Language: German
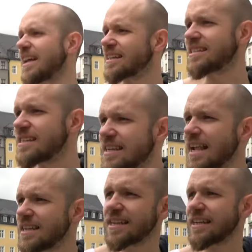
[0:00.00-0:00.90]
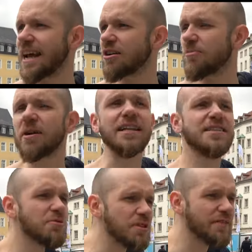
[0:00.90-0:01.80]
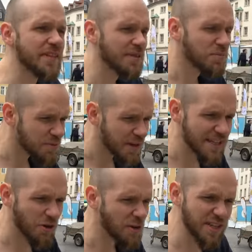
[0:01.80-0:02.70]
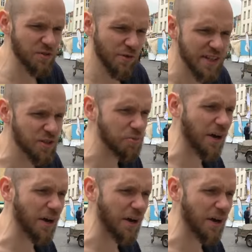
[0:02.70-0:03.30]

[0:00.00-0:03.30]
das ist halt eine kleine Operation gewesen, da muss man jetzt auch nicht so viel drüber